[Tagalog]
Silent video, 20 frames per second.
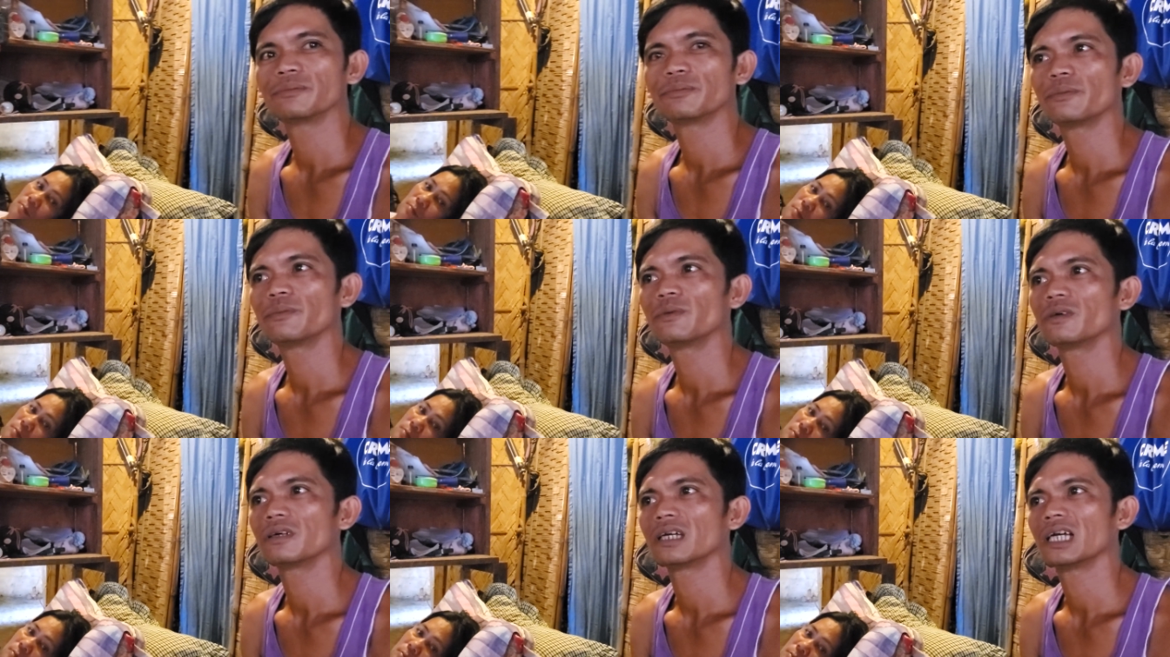
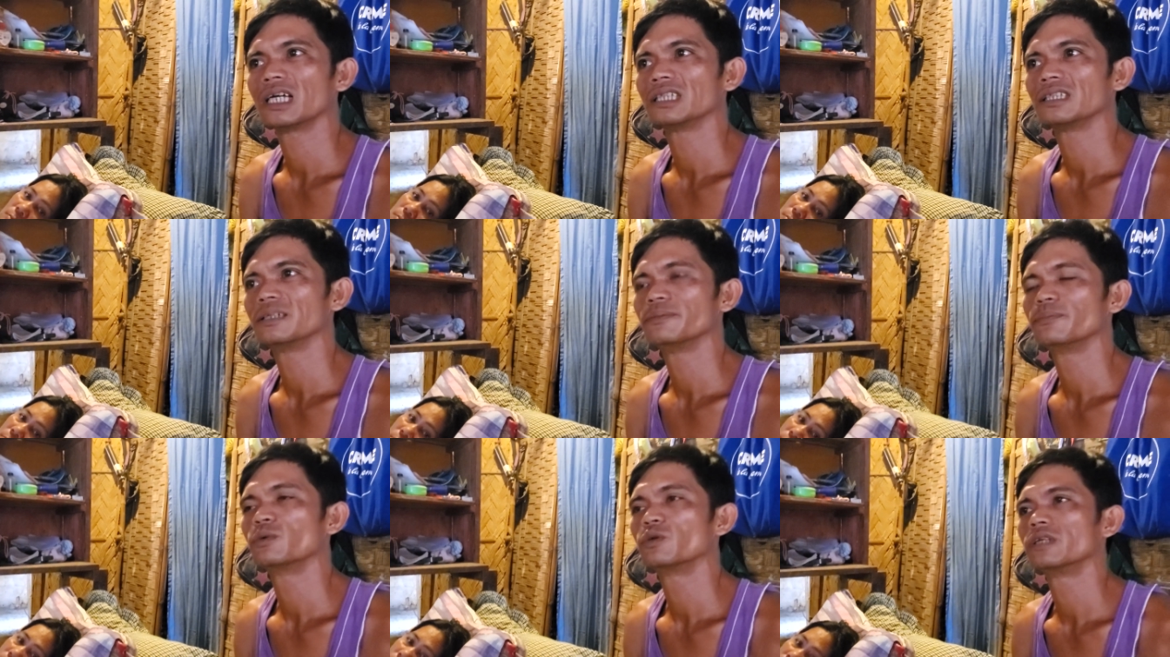pa po kaya
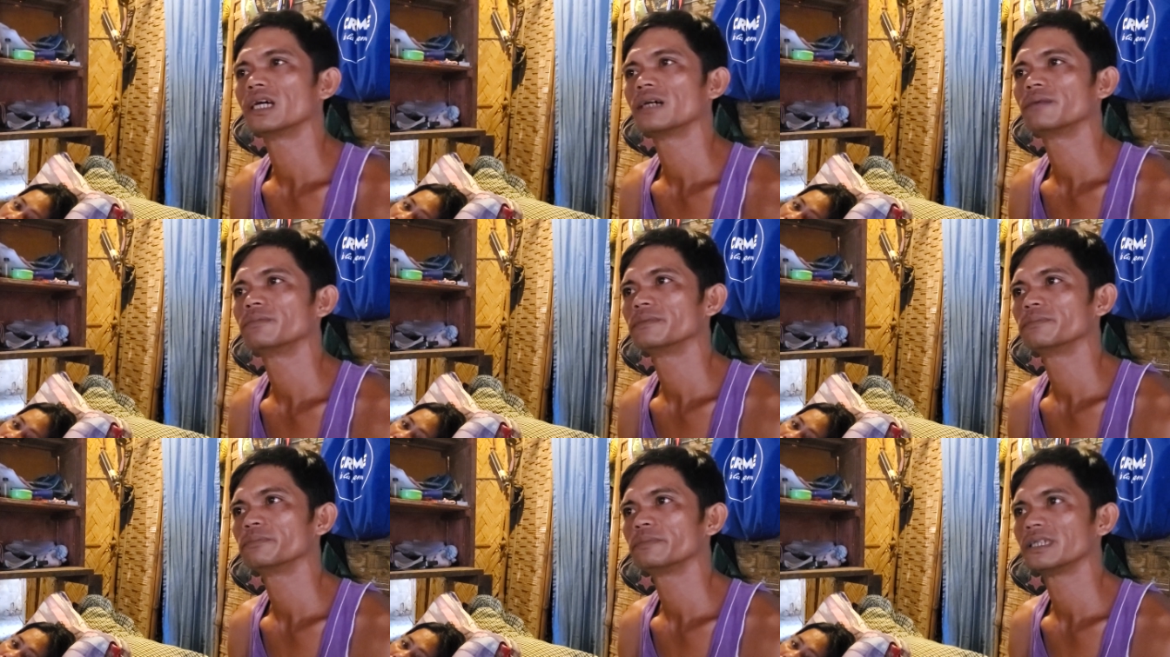hindi po
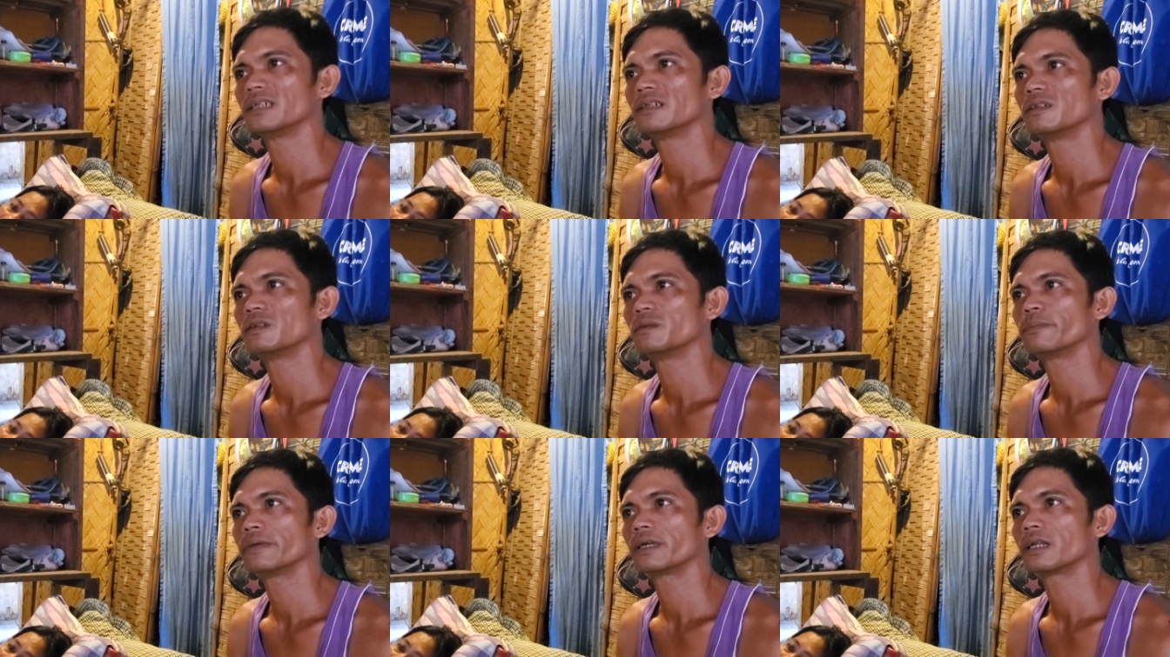namin
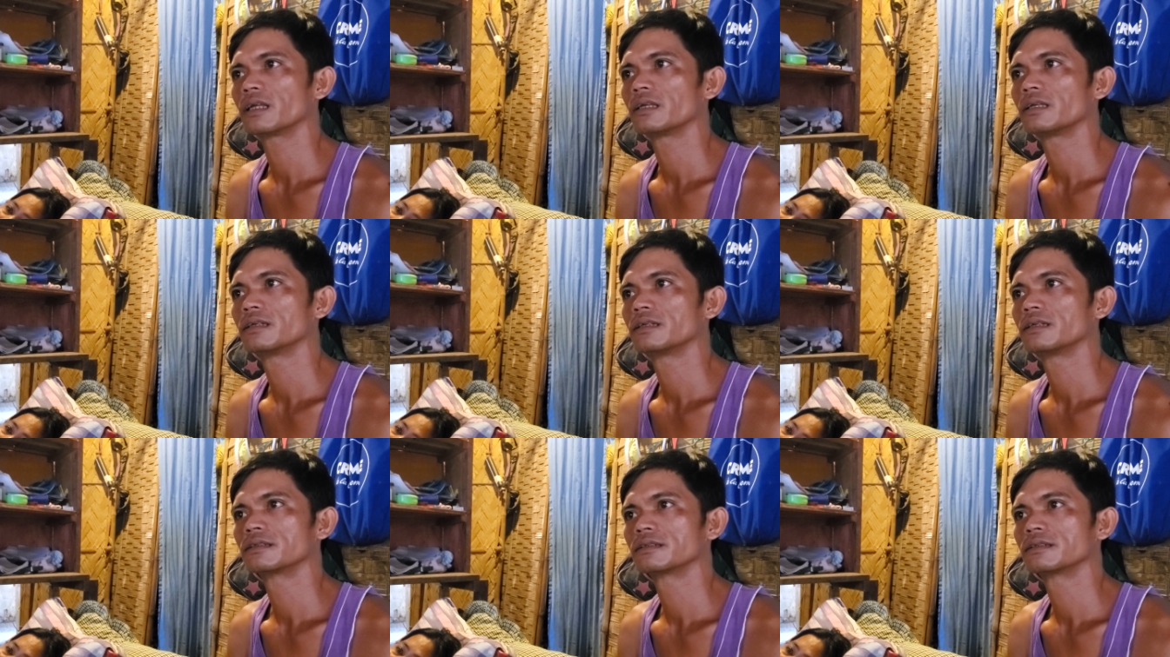pina-oper.